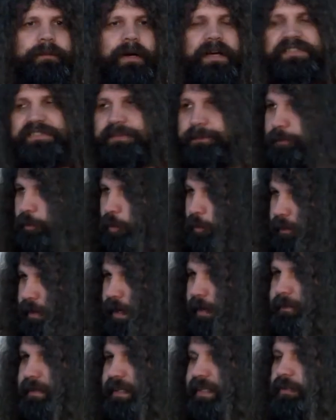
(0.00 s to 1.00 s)
bazı
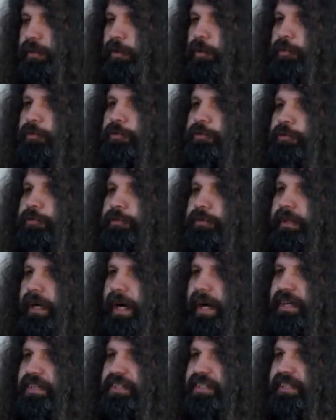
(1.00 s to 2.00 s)
problemlerin olduğu
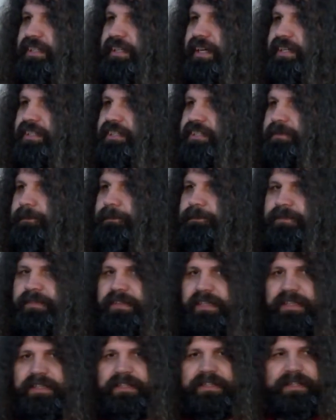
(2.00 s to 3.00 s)
aşikar
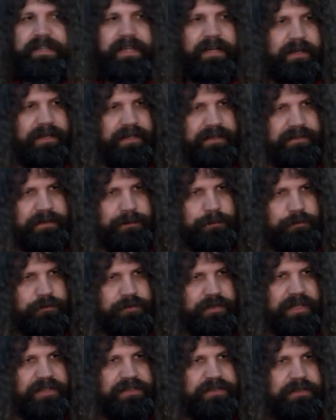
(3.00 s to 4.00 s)
ki yine arada
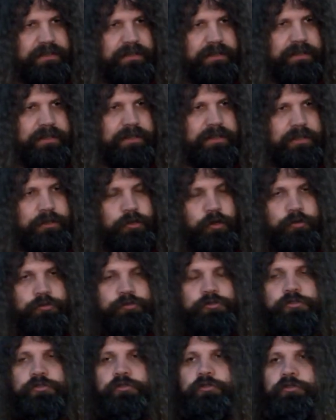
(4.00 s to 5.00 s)
bunlar e,
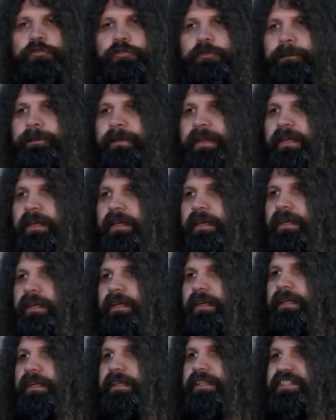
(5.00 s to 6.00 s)
konuşuldu.
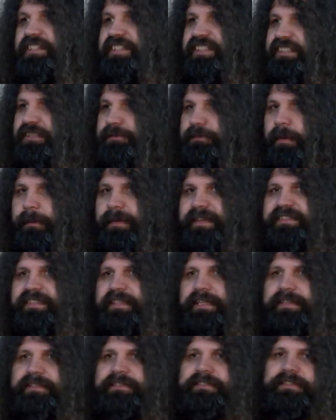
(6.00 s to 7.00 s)
E, çizme
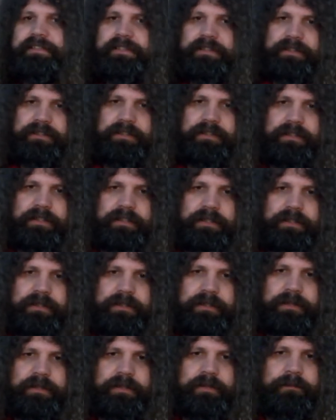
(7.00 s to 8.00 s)
meselesi
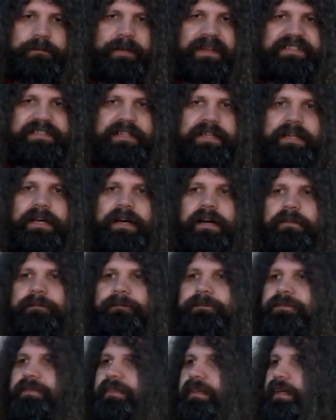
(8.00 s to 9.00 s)
e,
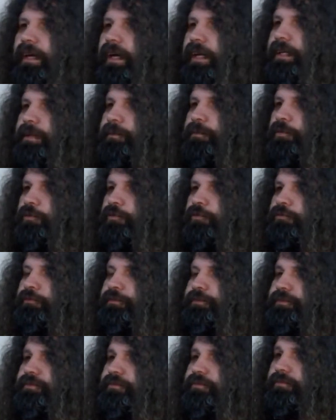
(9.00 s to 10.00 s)
mesela yani
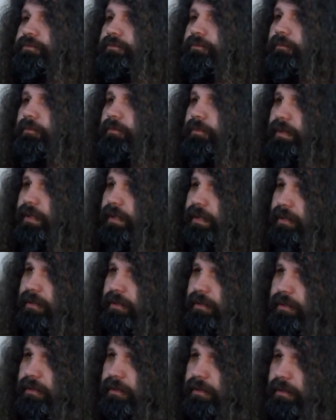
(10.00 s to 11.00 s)
bunun
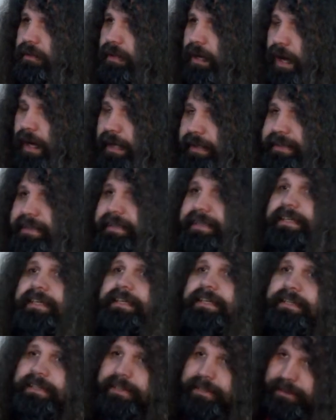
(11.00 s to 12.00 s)
e,
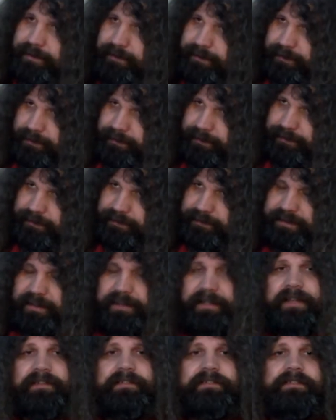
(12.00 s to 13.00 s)
hangi
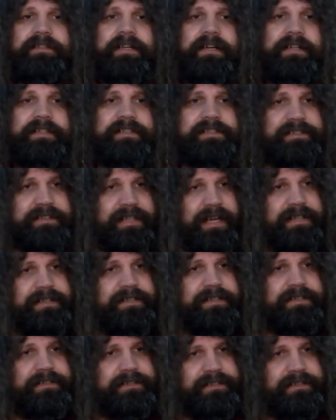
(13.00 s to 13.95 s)
sanatta ister